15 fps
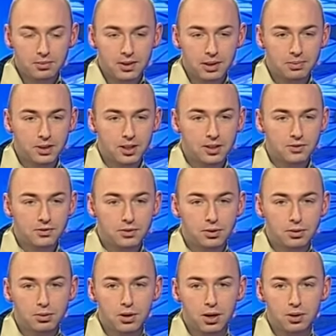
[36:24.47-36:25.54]
na bilet w
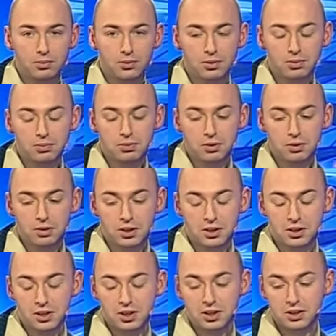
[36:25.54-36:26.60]
drugą, to by było
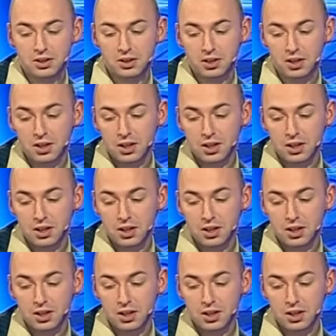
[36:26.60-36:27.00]
10.